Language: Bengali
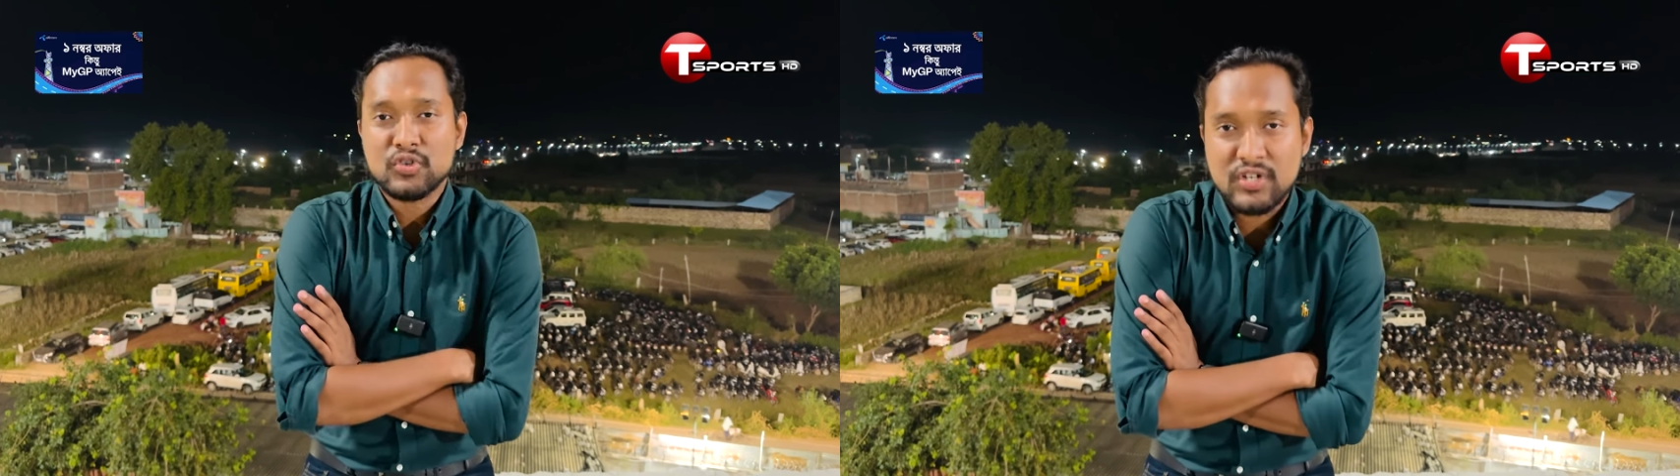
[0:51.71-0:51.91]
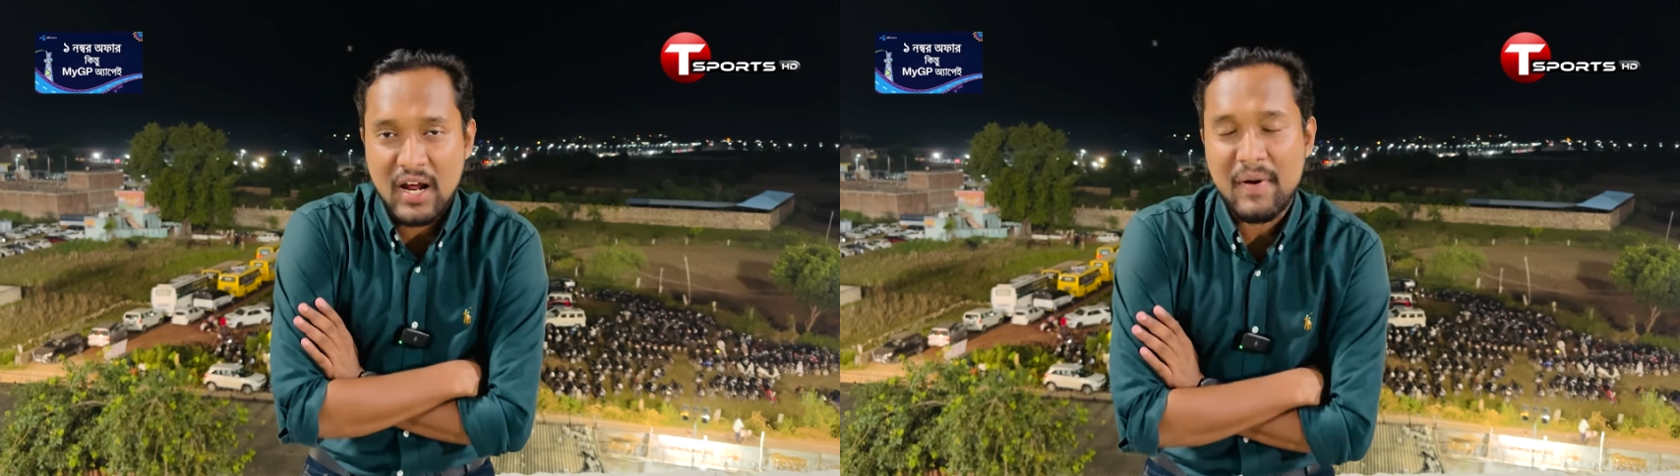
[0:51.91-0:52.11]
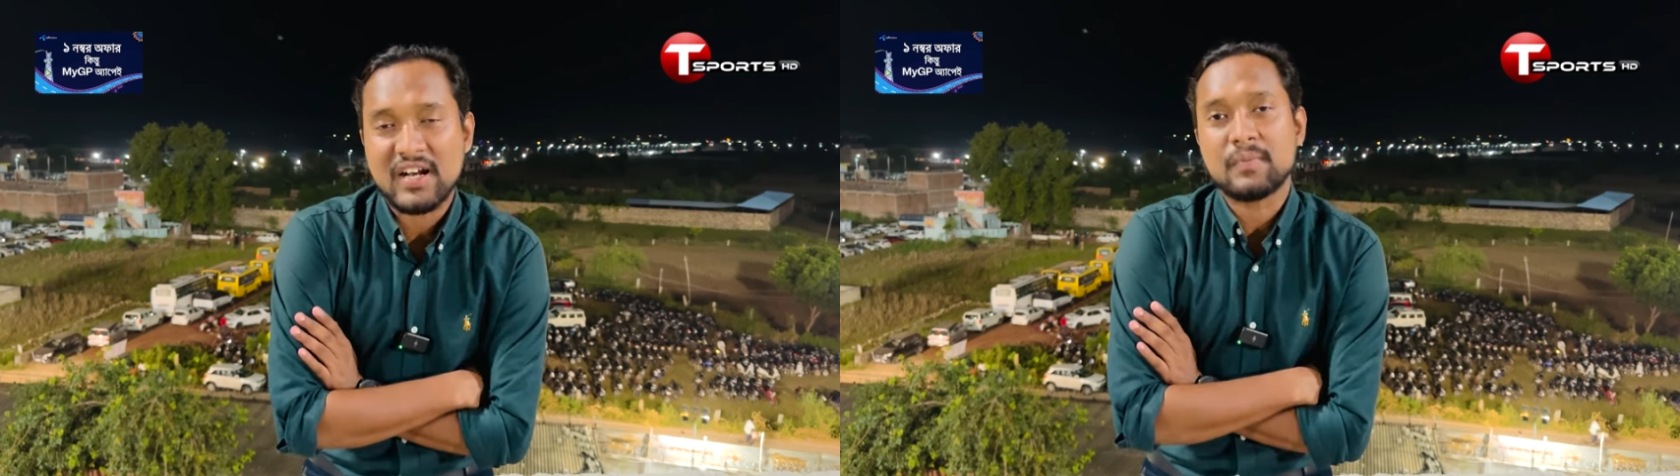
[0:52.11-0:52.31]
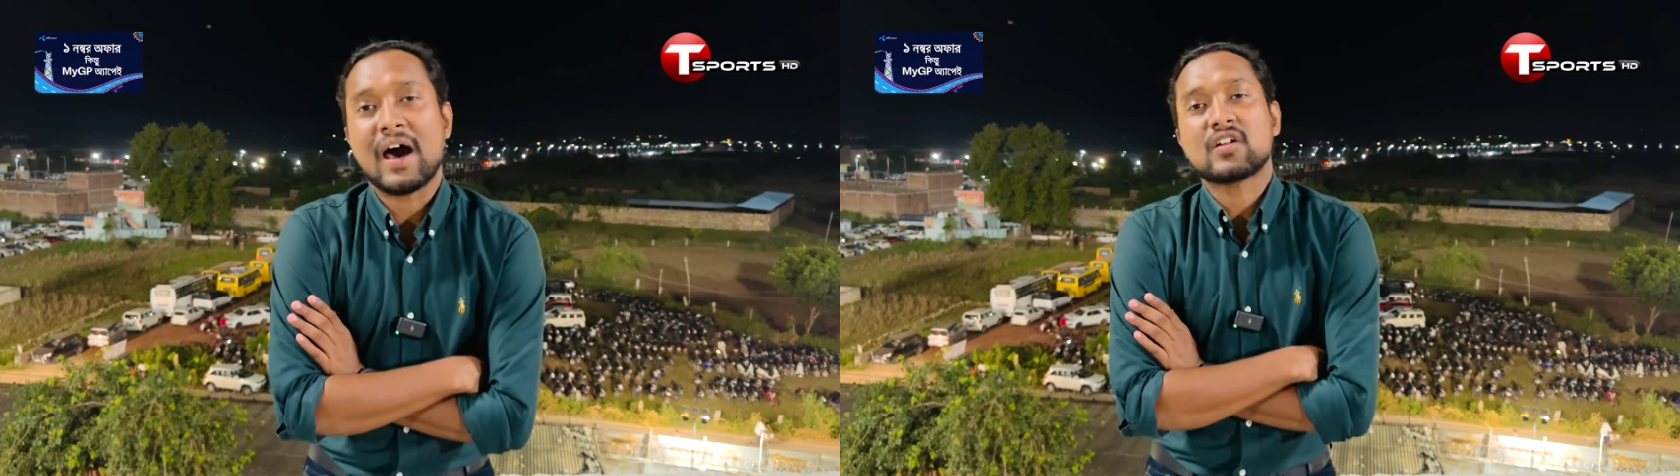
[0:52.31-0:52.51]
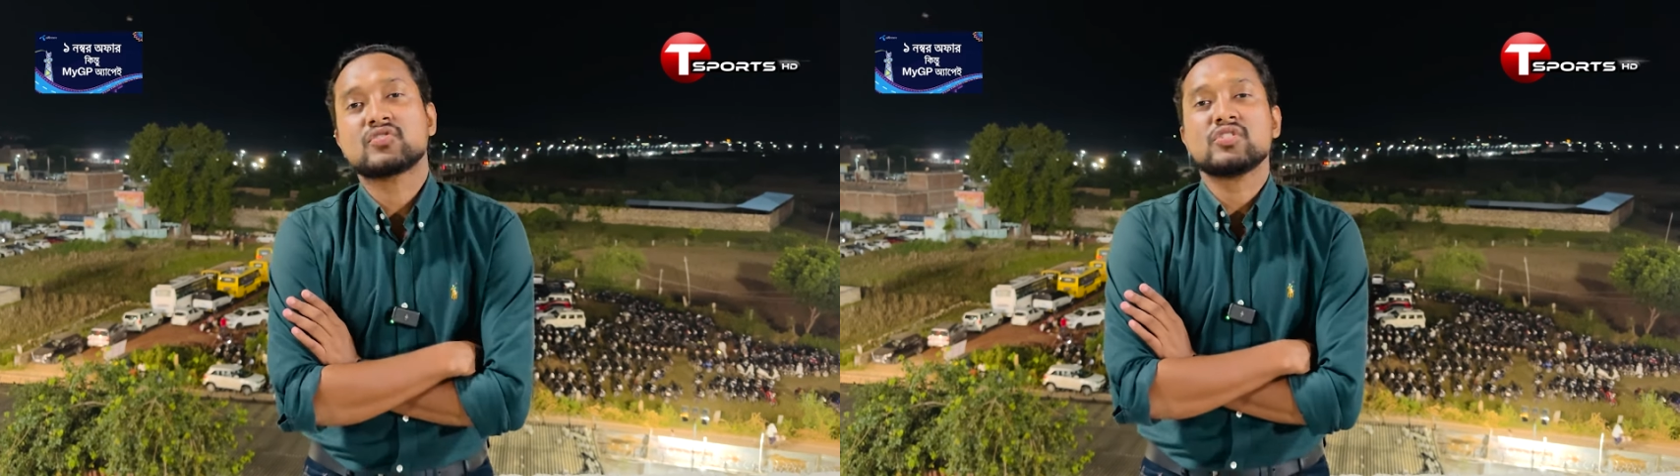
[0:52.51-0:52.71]
সেরা ব্যাটার
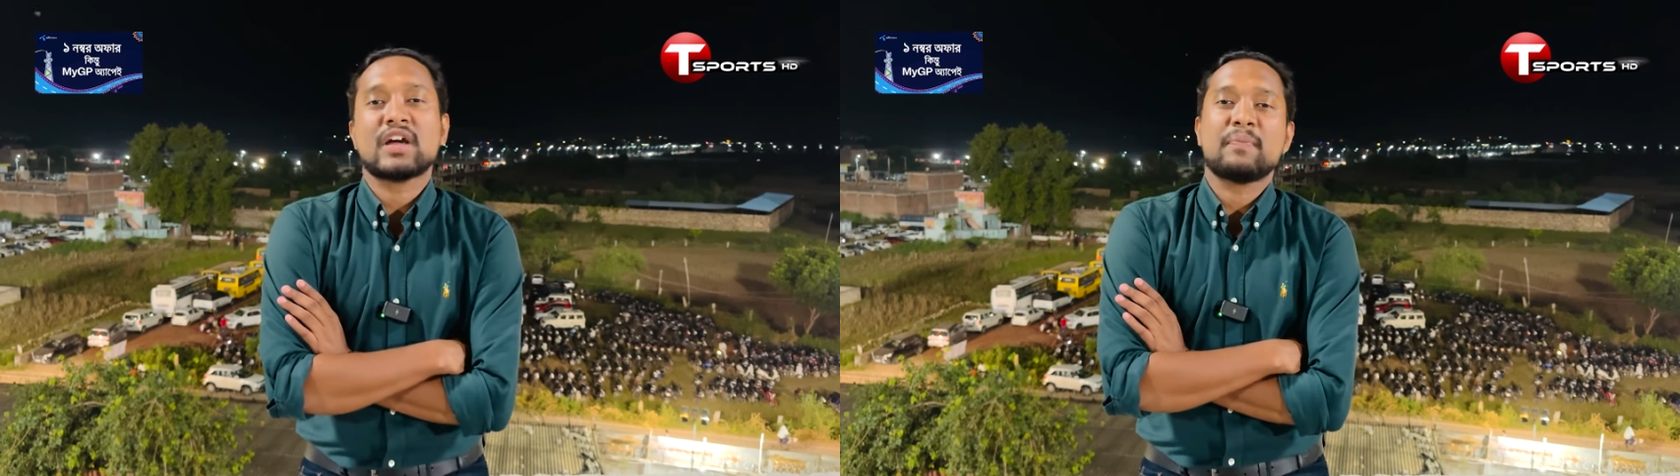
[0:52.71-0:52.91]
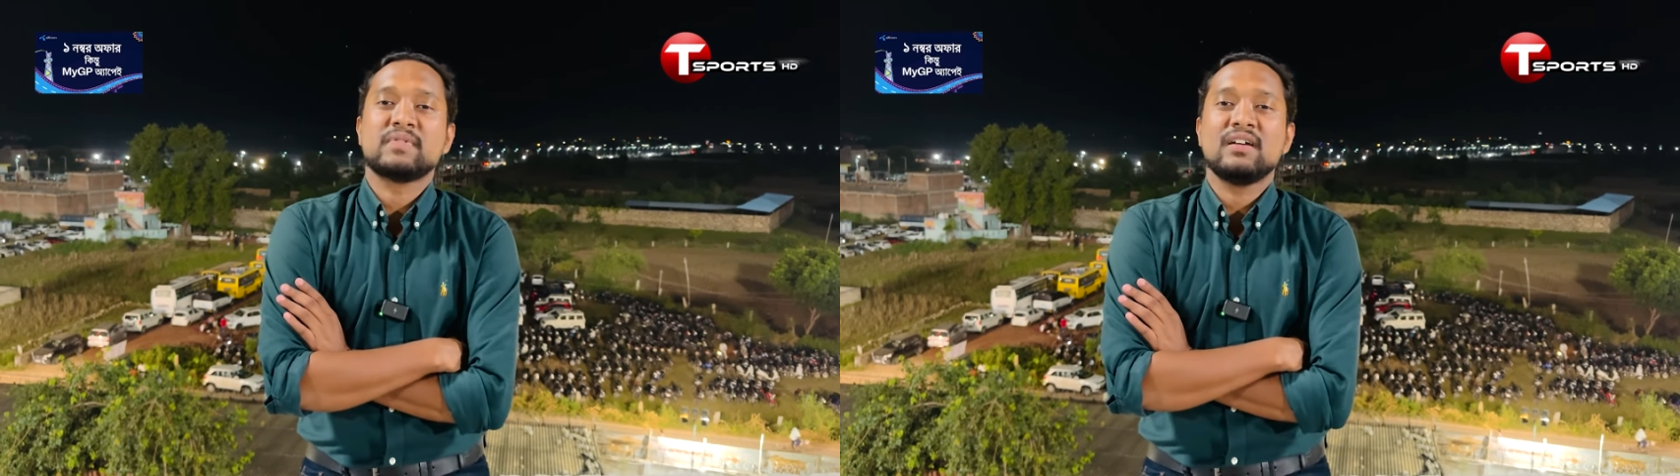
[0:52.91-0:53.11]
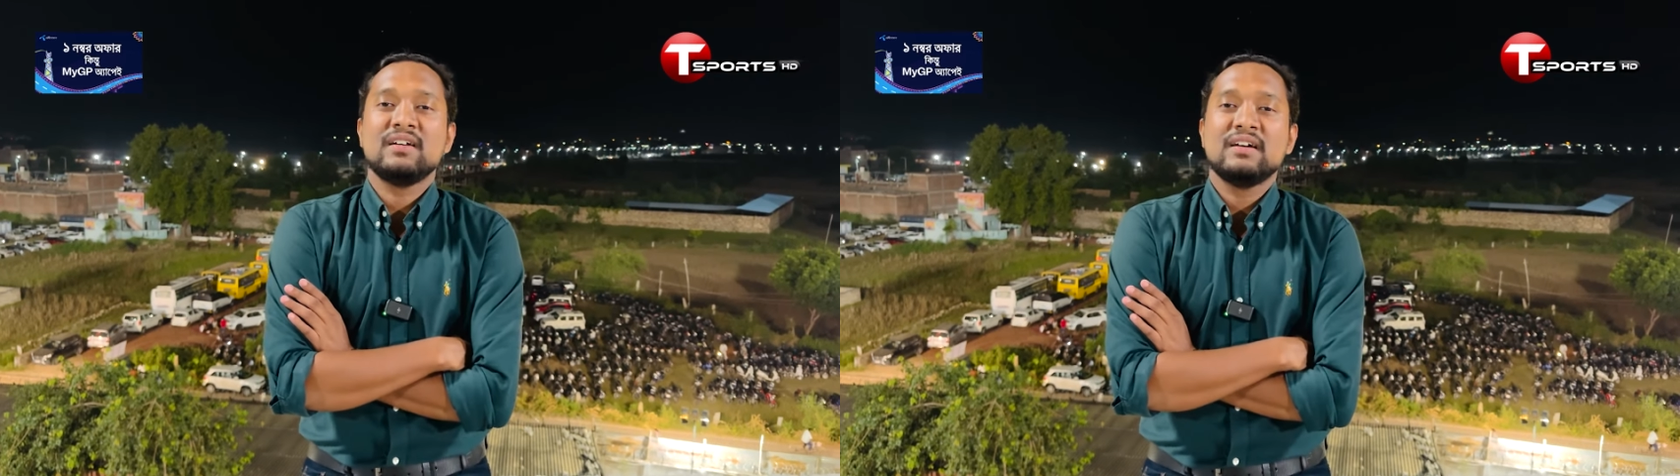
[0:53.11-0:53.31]
ভারতীয় ক্যাপ্টেন